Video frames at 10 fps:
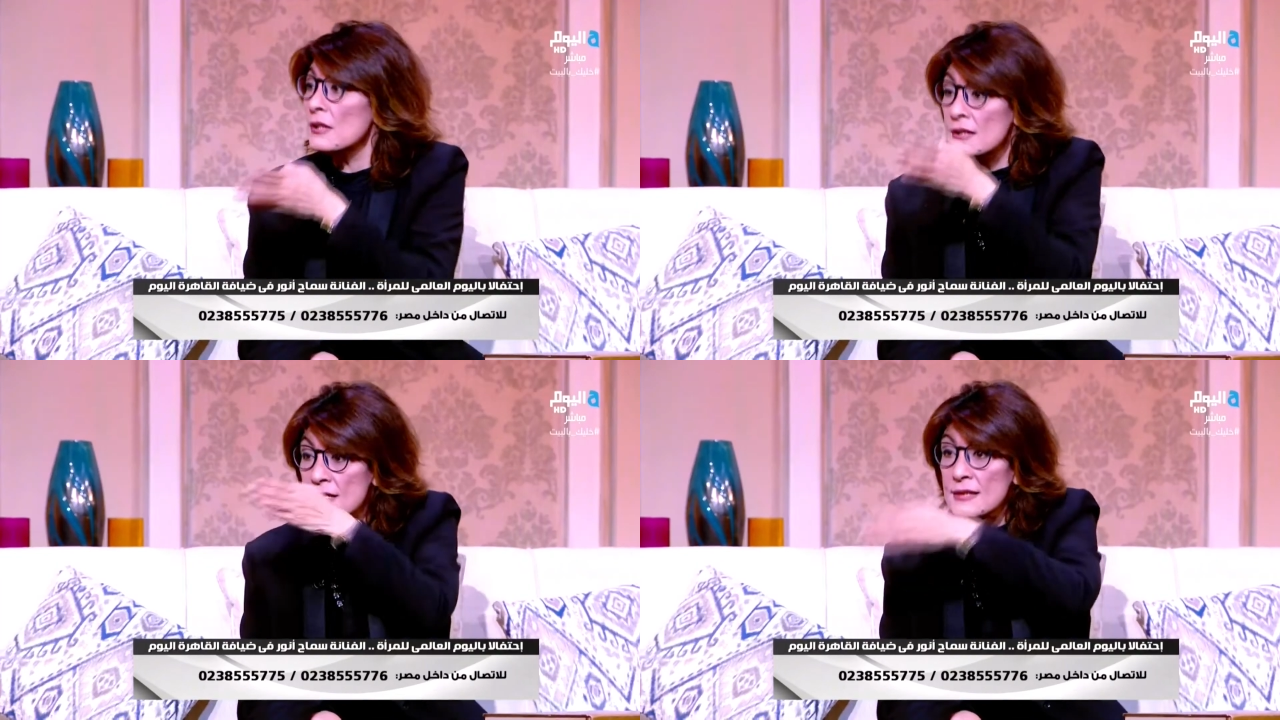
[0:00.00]

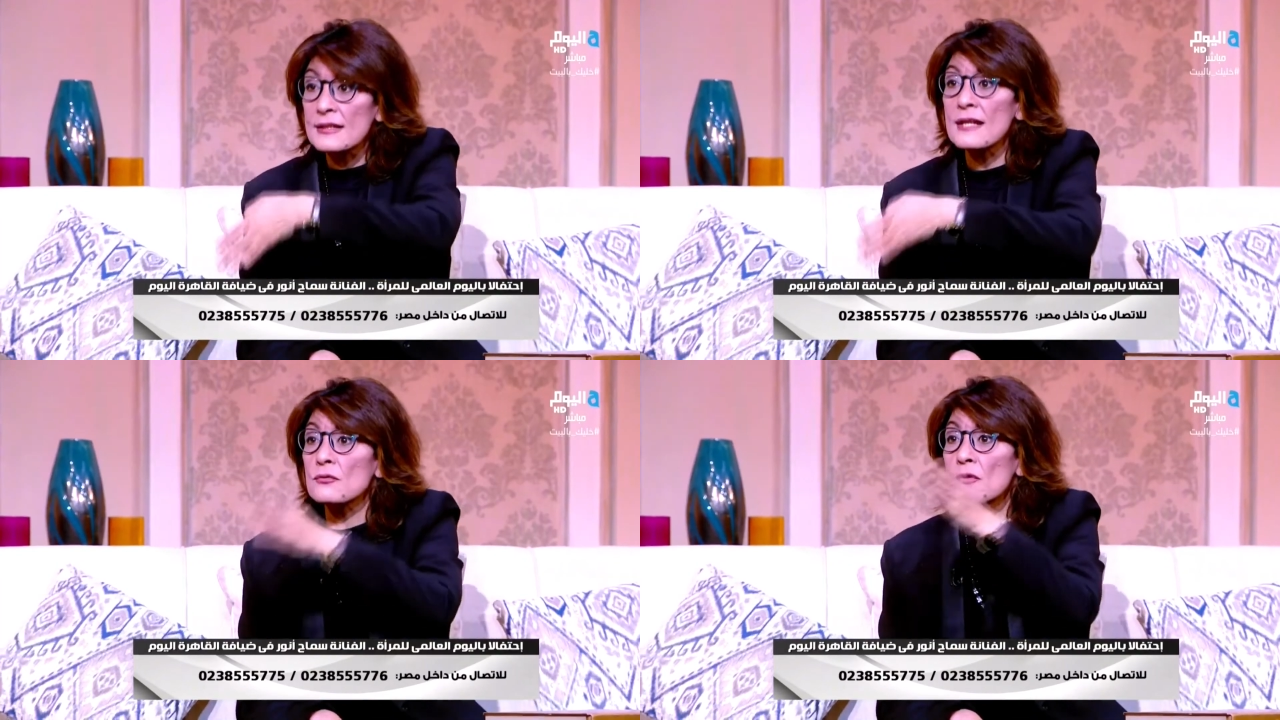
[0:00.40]

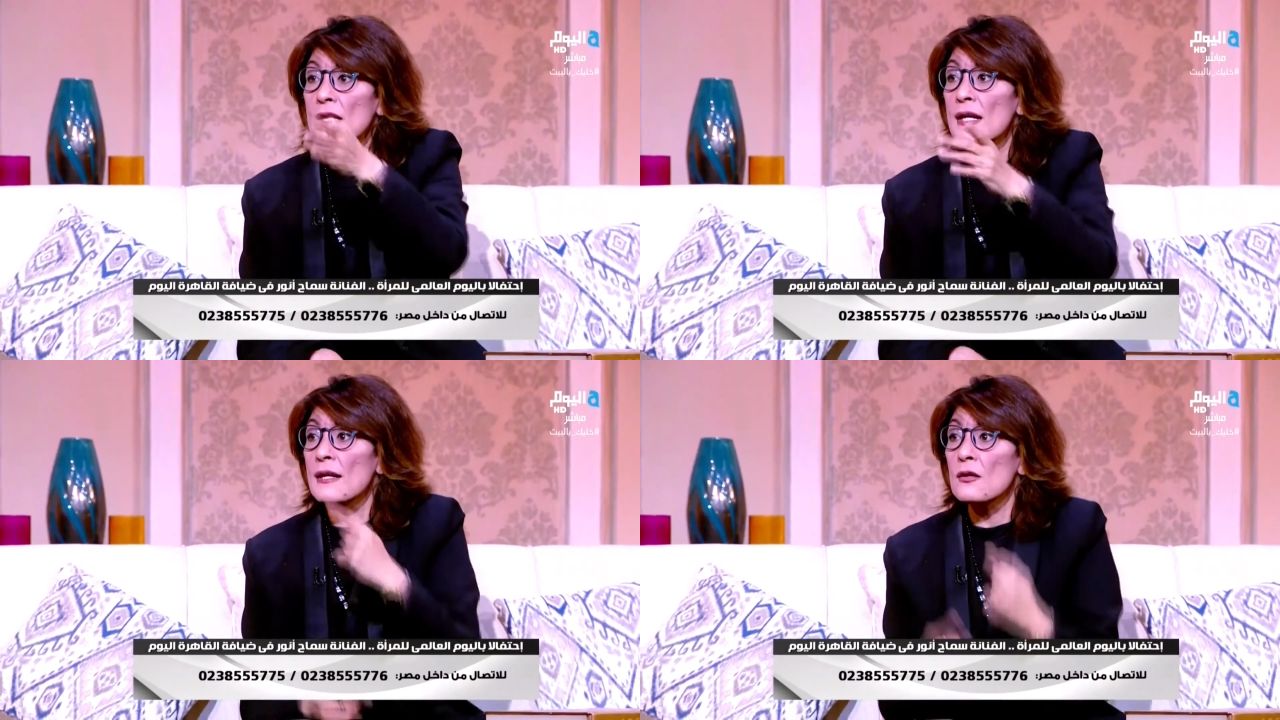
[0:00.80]
الستات
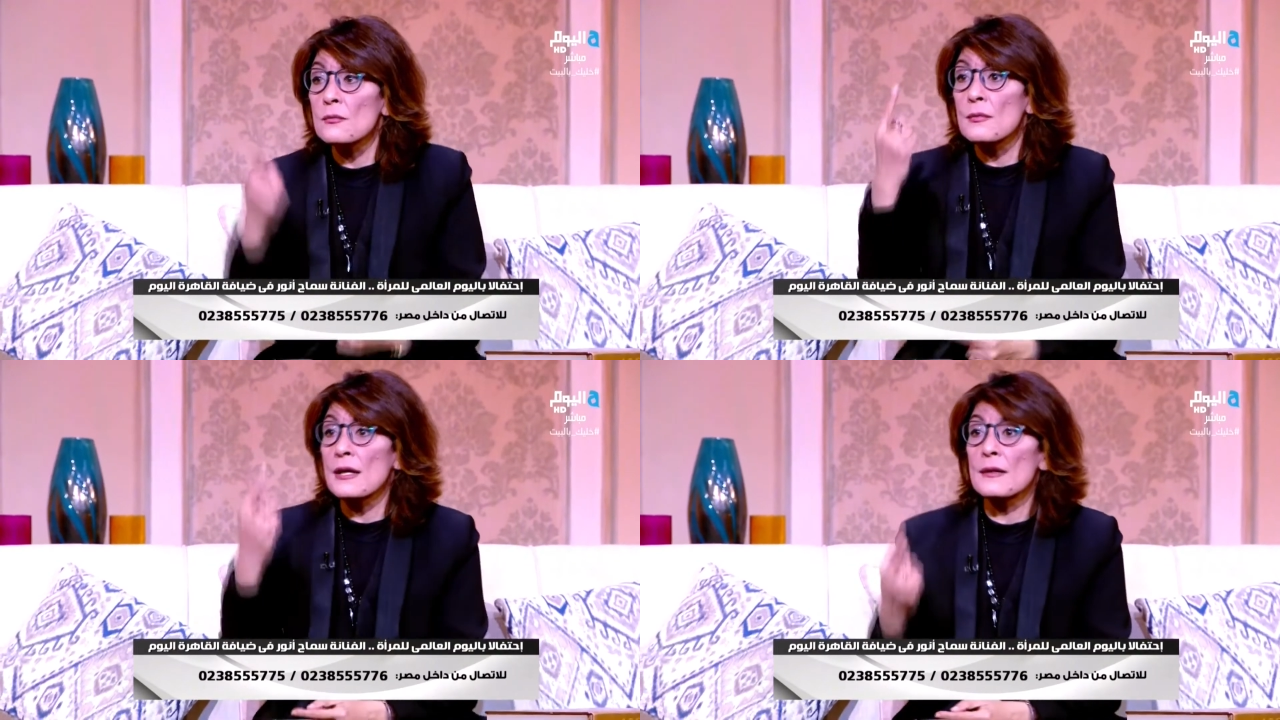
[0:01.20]
والرجاله
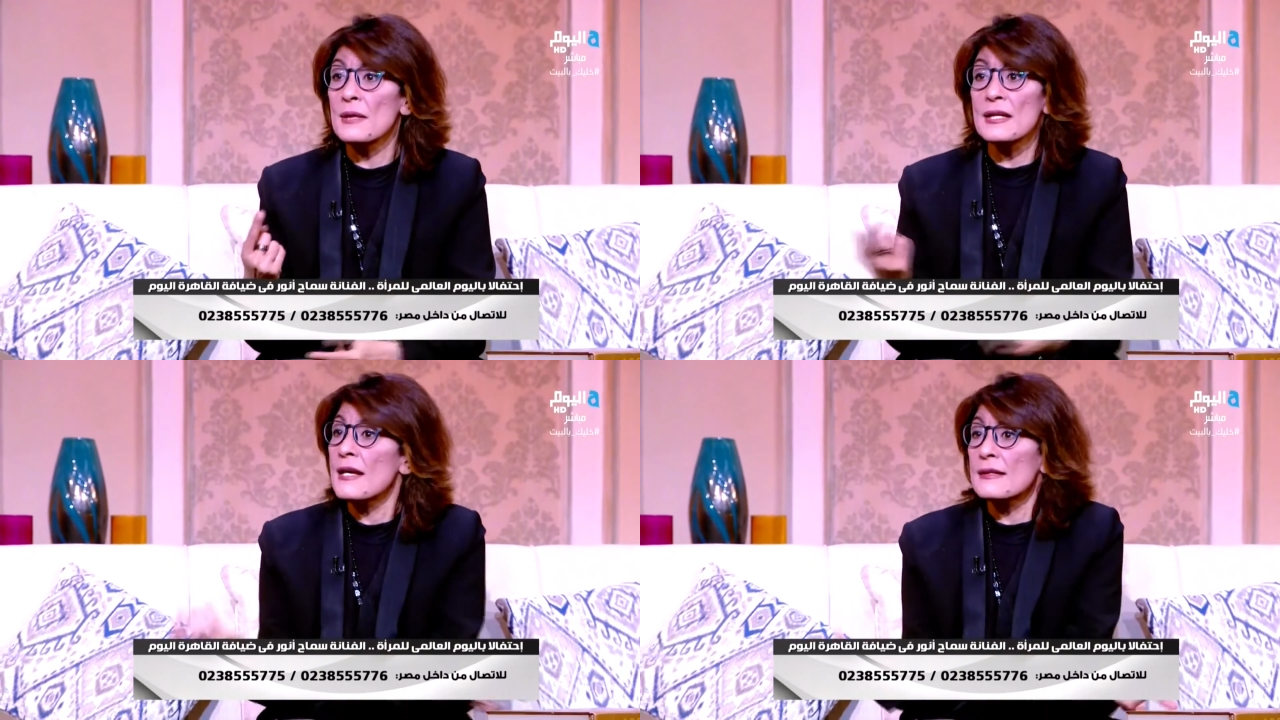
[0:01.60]
هم
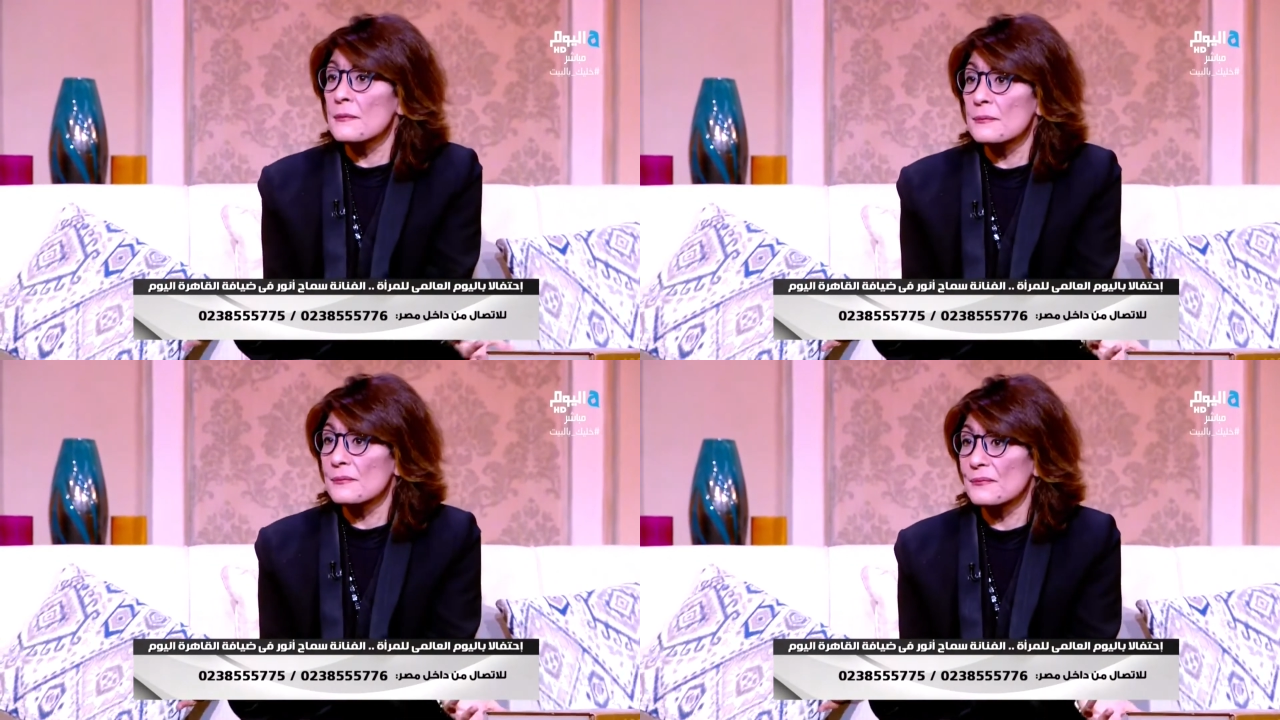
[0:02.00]
بني ادم
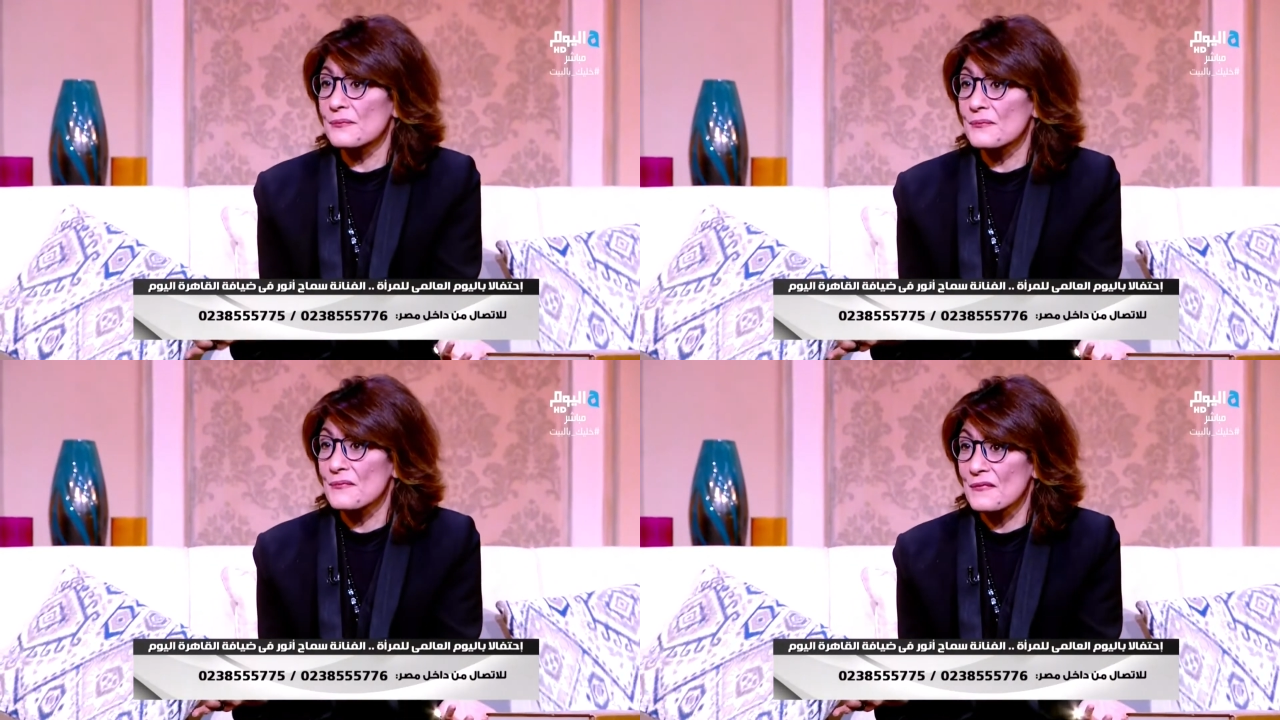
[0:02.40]

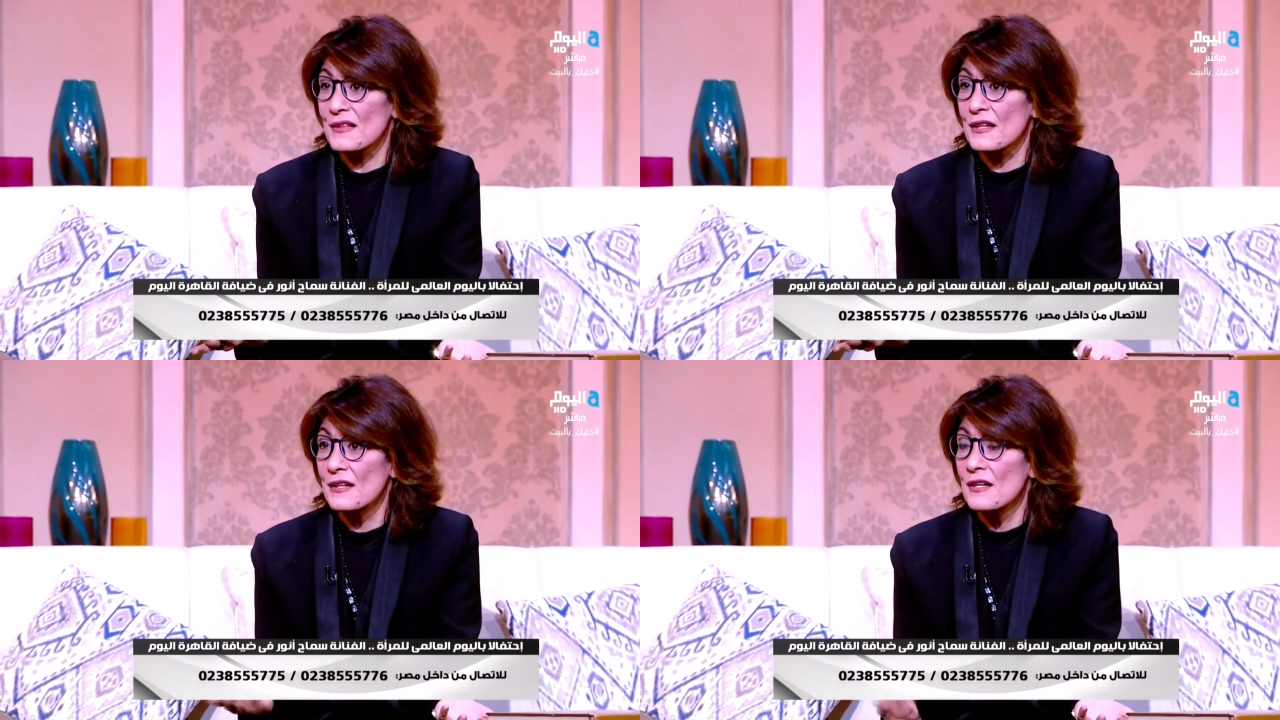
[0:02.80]

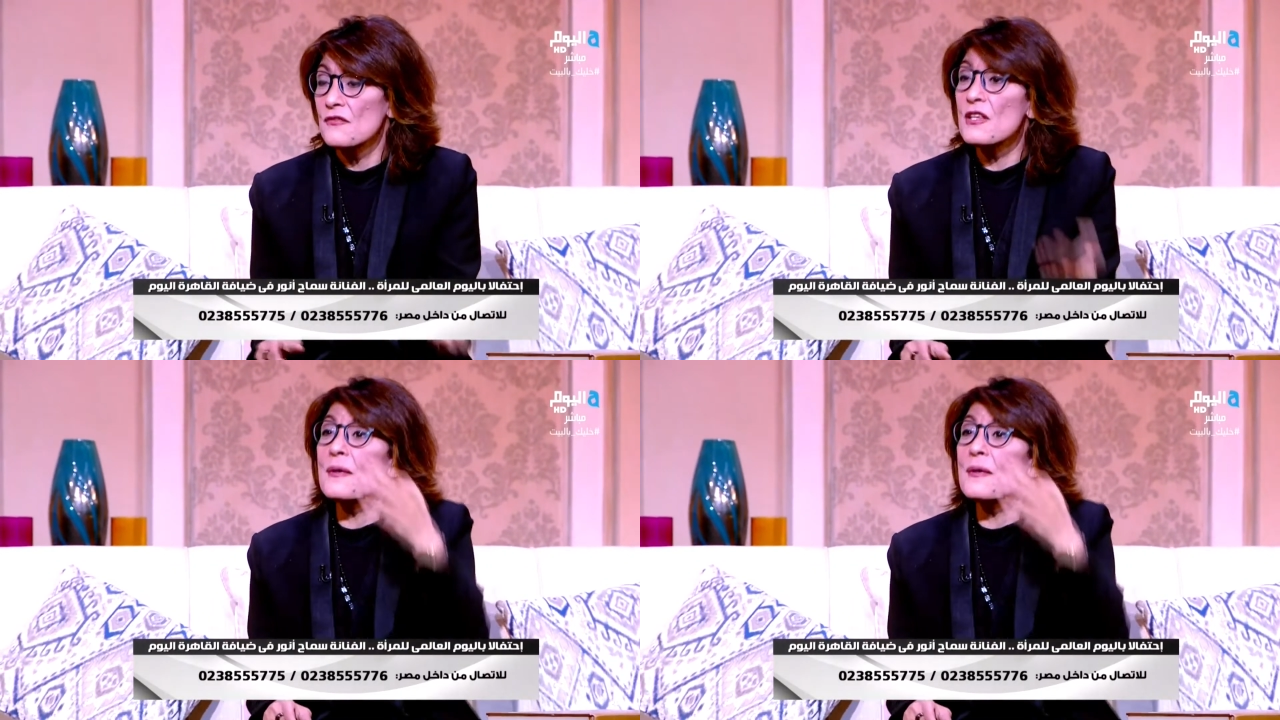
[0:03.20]
ايوه في